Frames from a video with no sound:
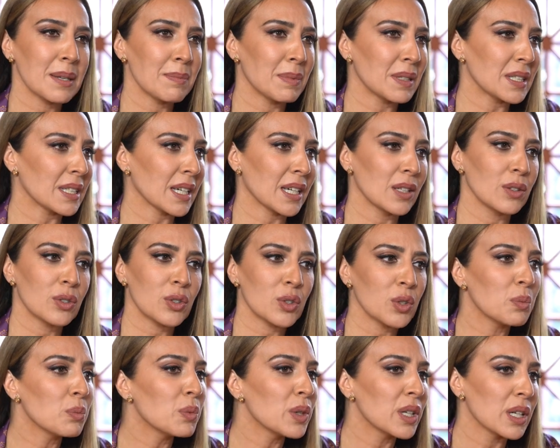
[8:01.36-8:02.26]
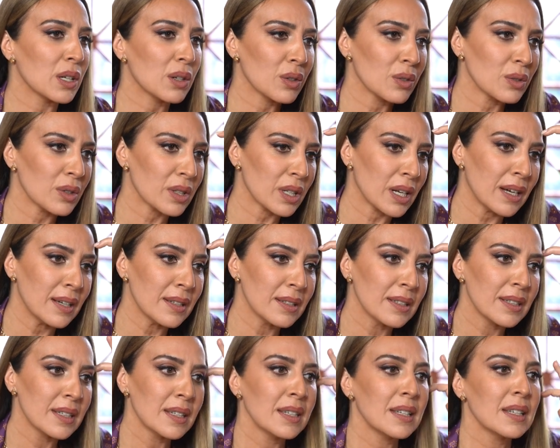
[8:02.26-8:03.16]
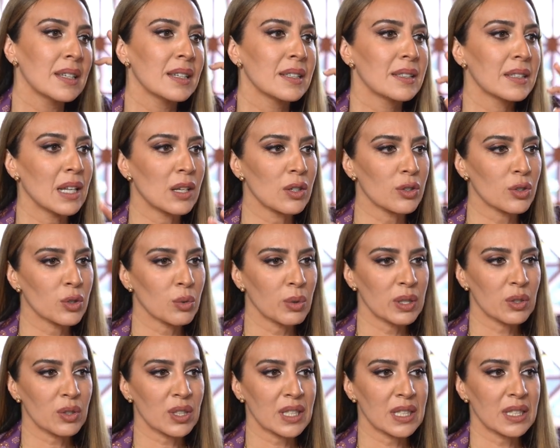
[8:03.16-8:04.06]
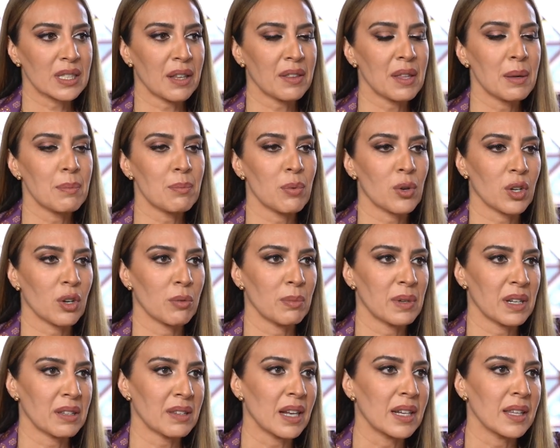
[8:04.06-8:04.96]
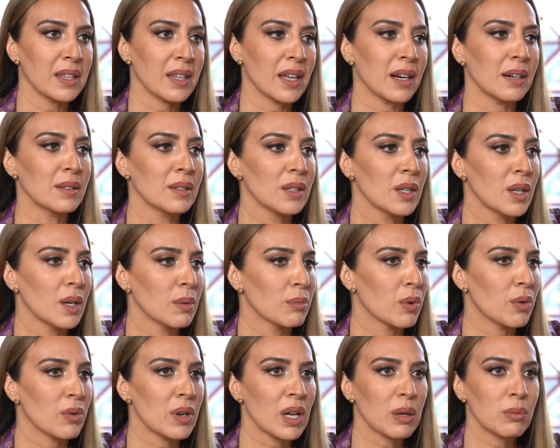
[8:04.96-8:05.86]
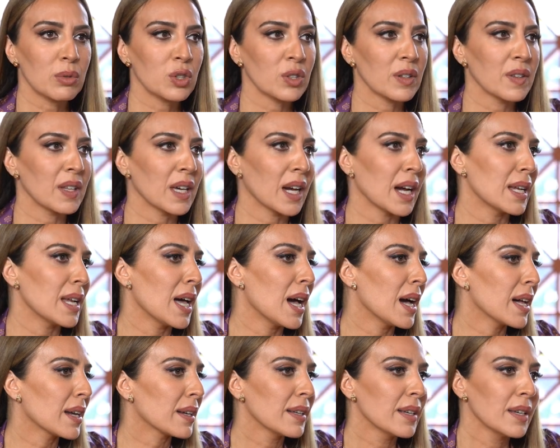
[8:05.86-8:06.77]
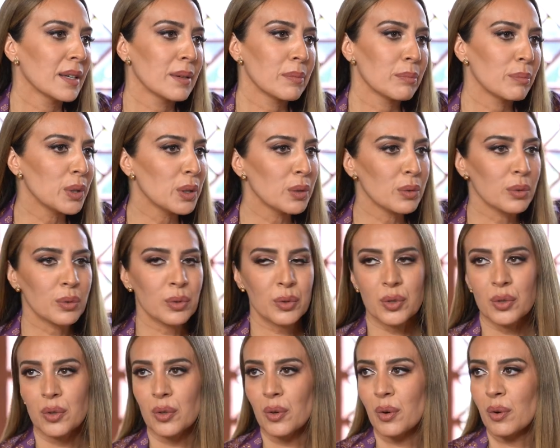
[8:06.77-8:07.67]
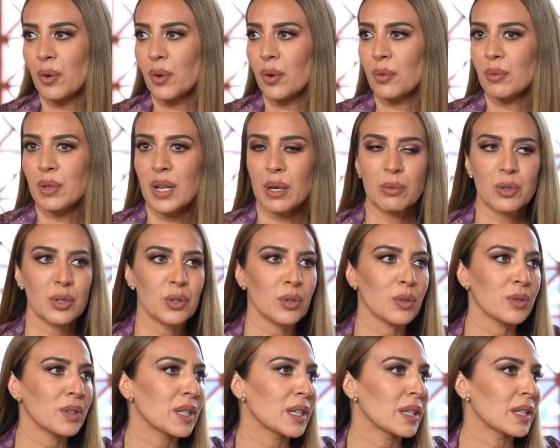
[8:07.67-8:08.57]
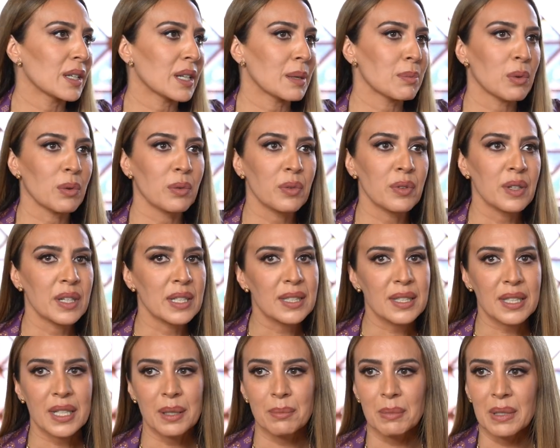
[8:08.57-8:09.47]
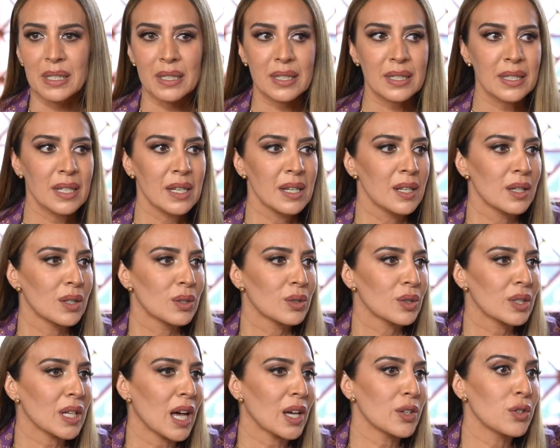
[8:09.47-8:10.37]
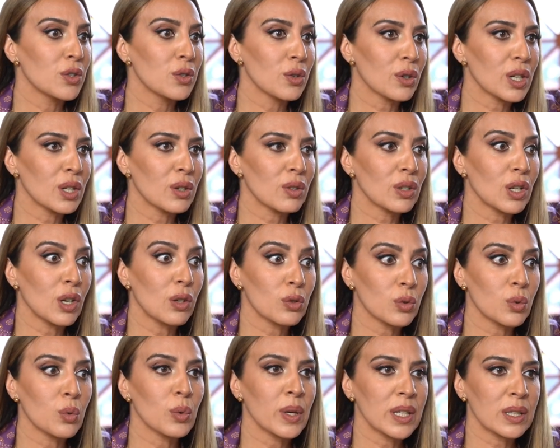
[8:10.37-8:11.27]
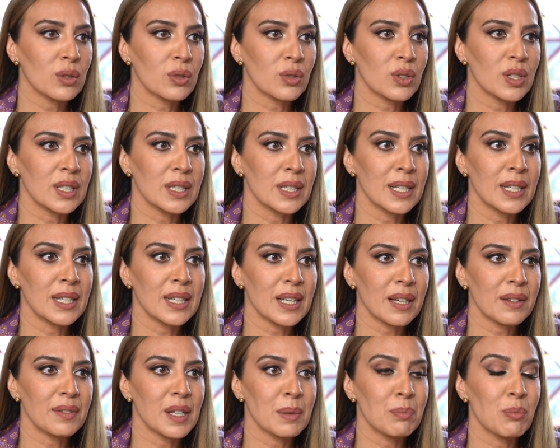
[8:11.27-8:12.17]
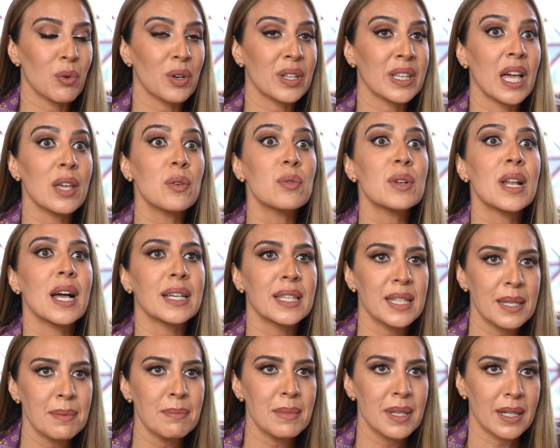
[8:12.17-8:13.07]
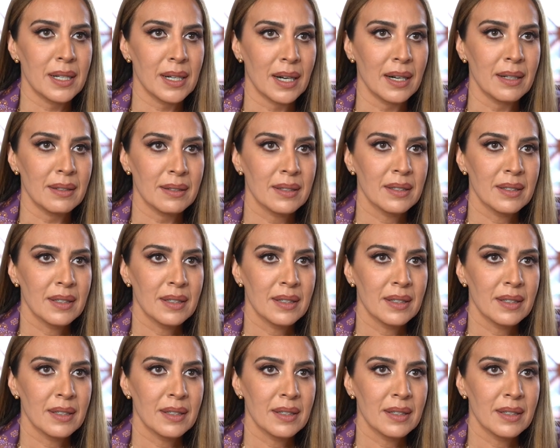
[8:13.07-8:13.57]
qué pasa? Que yo estoy muy en contra de los duetos que se hacen por comercialidad, por una cuestión de ganar views o una cuestión de reproducir streamings. O sea, yo creo que los duetos se tienen que hacer porque hay una química,